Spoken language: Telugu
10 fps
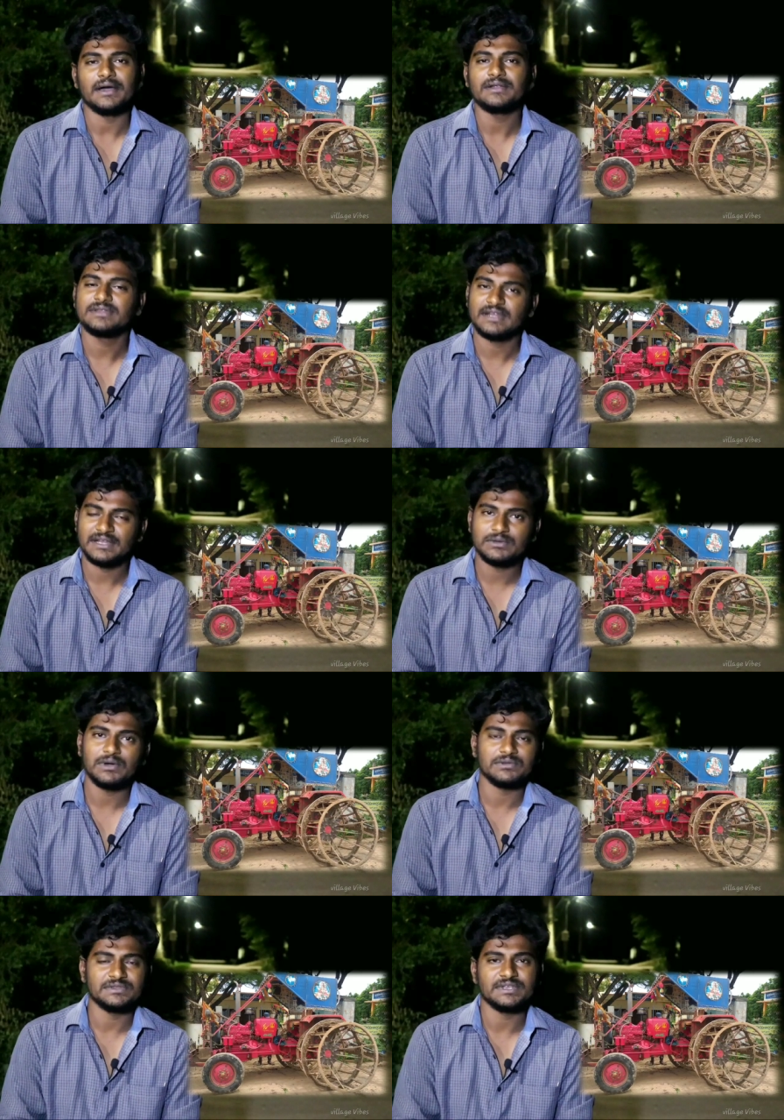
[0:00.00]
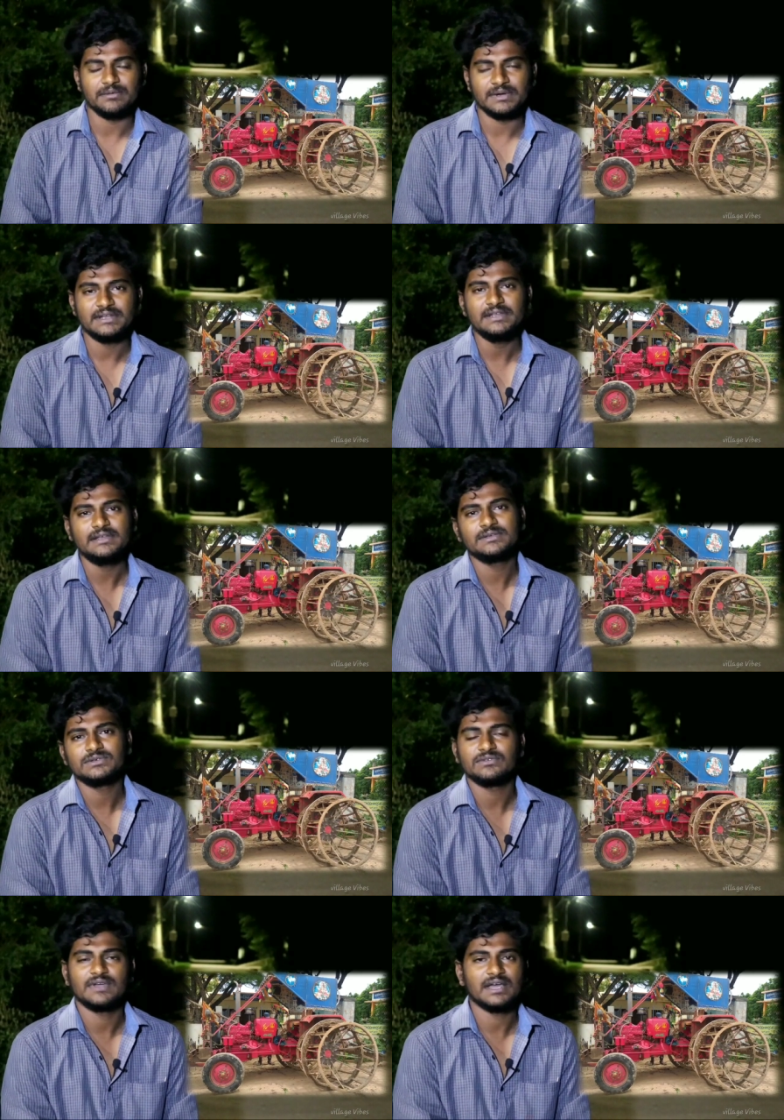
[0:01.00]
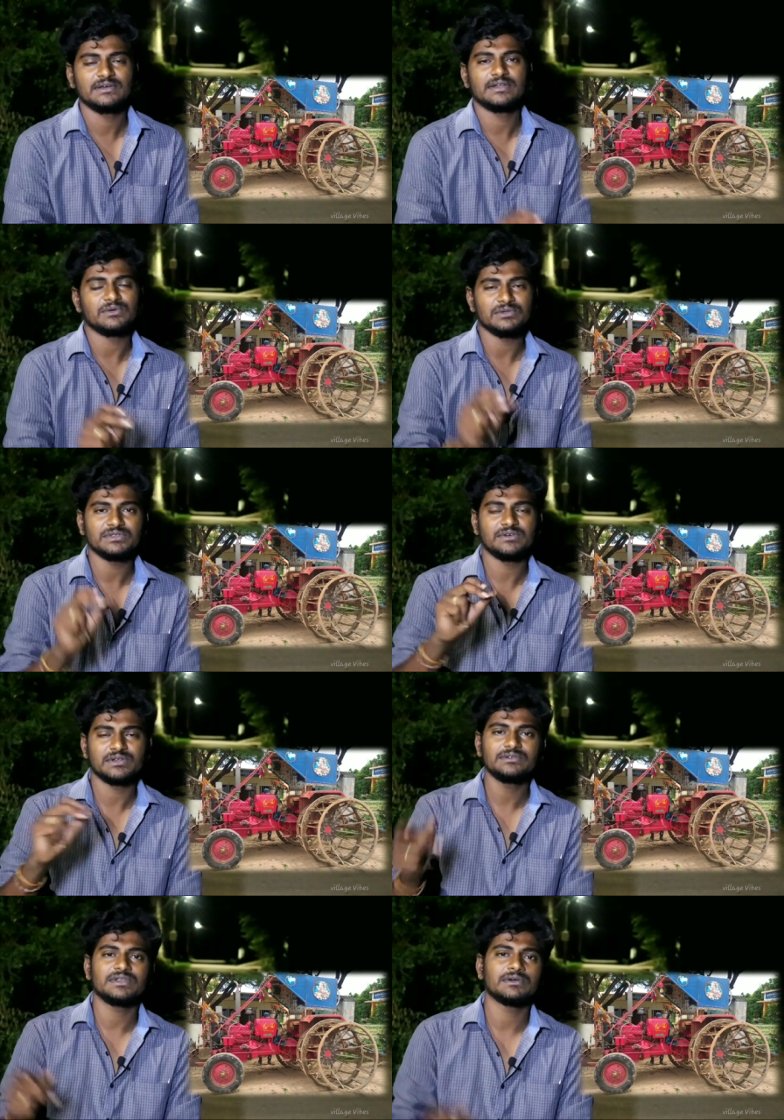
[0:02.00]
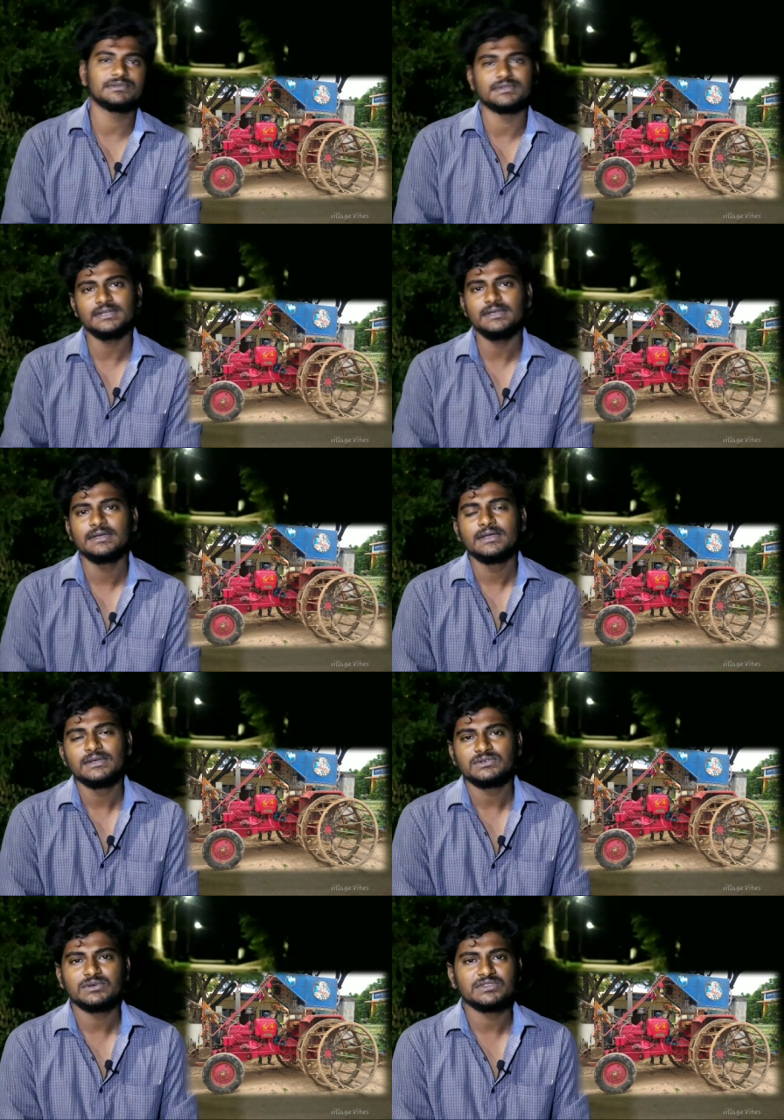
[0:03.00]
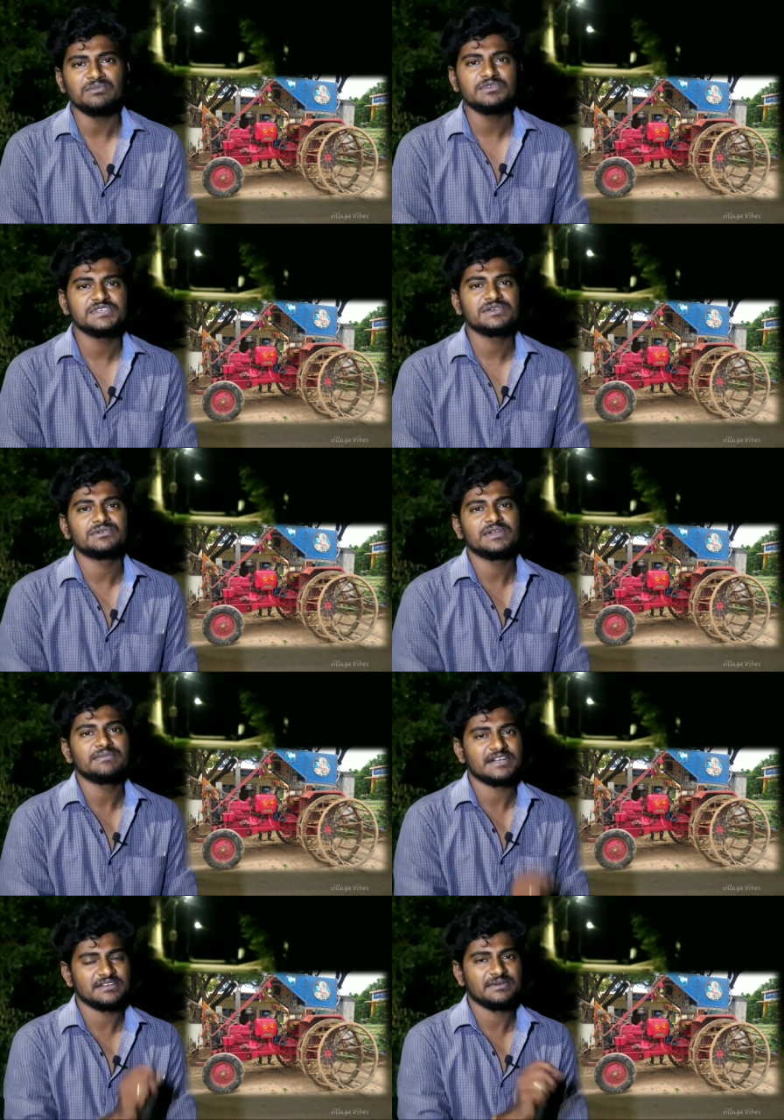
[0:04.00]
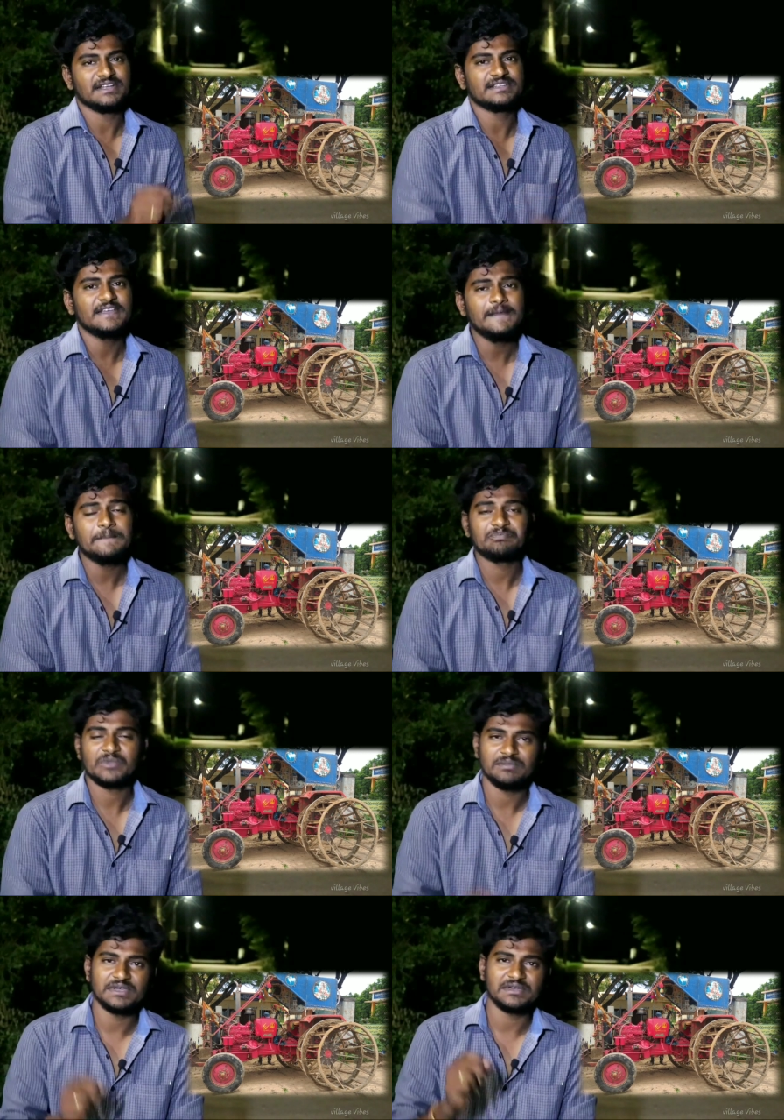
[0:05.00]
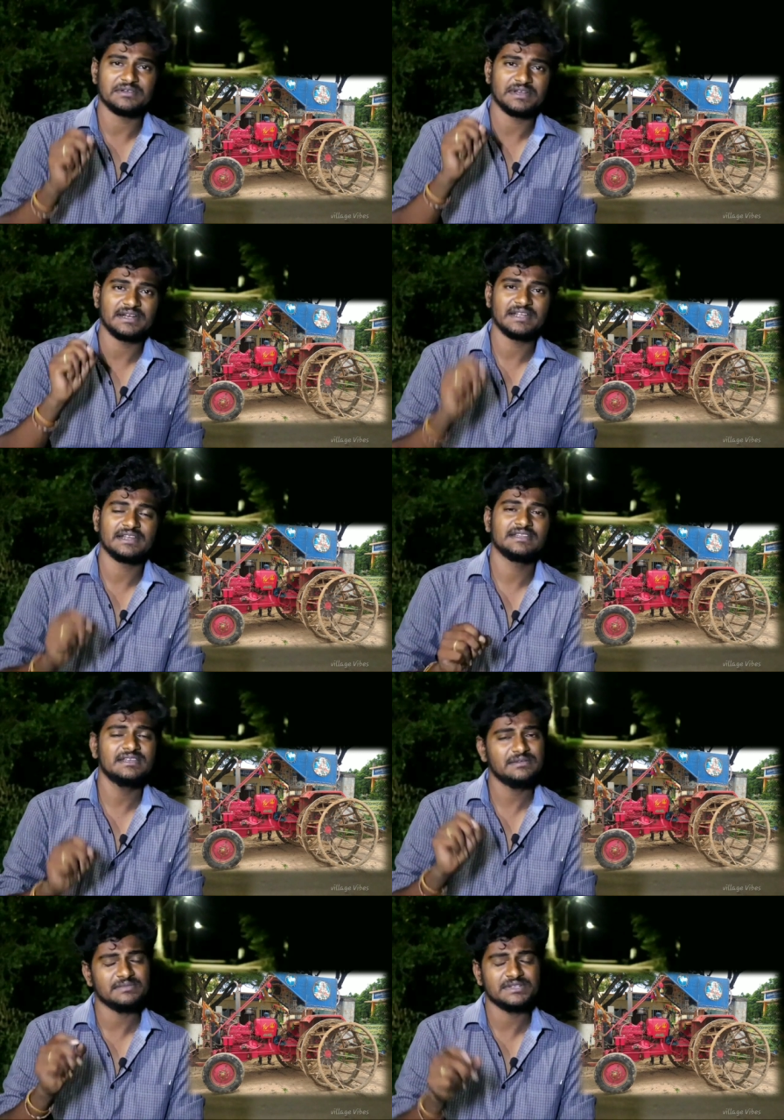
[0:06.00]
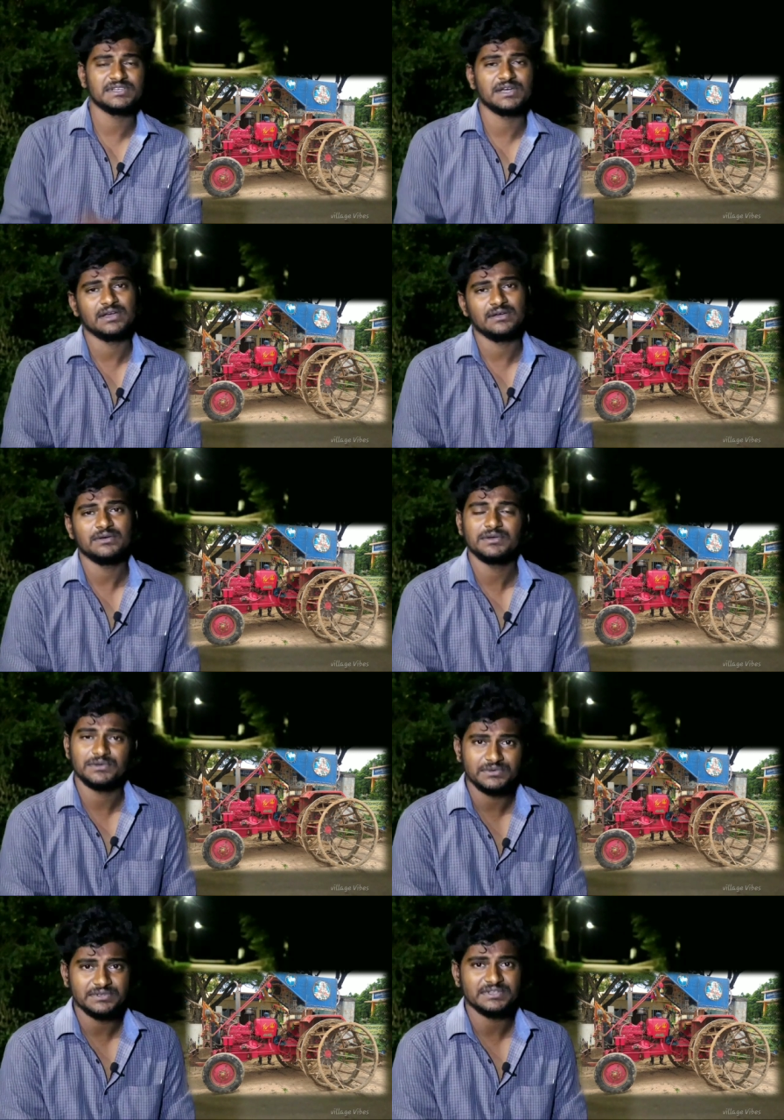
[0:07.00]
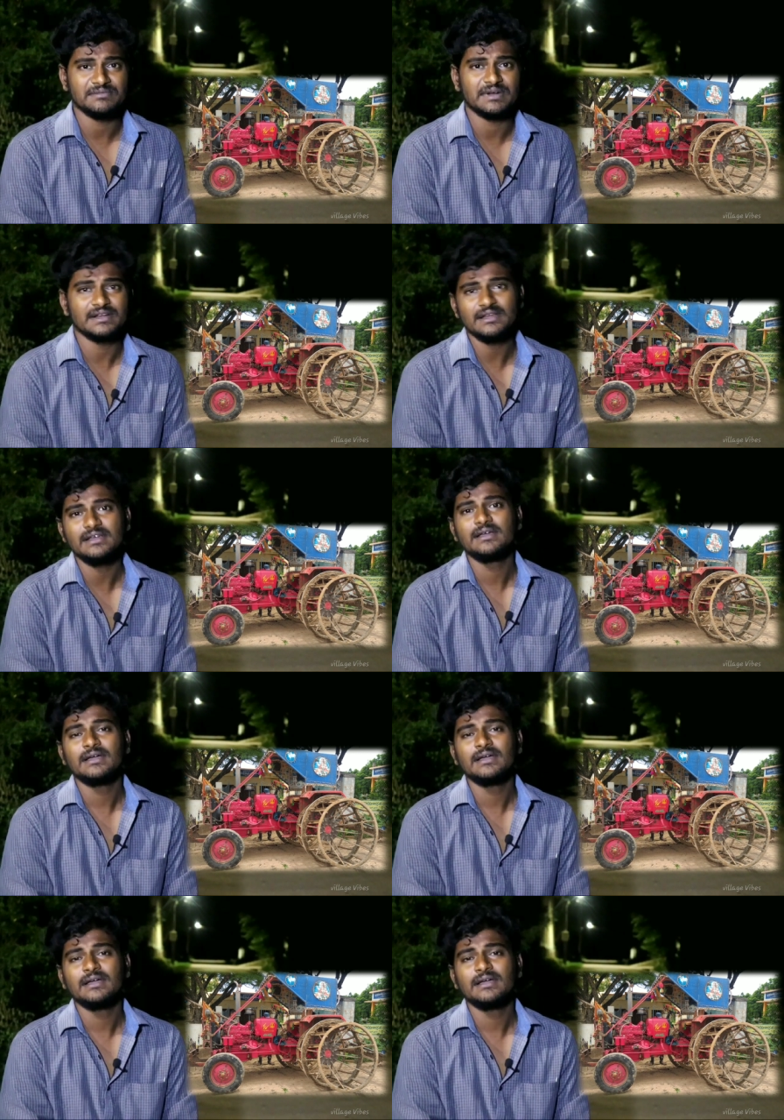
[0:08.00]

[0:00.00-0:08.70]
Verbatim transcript: అరుగుదల ఎక్కువ అవుతుంది కాబట్టి సో వాల్యూ కొంతవరకు తగ్గుతుంది సో దమ్ము చేయకుండా మెట్టమని అయితే మీకు రేట్ అనేది మంచిగా ఉంటుందన్నమాట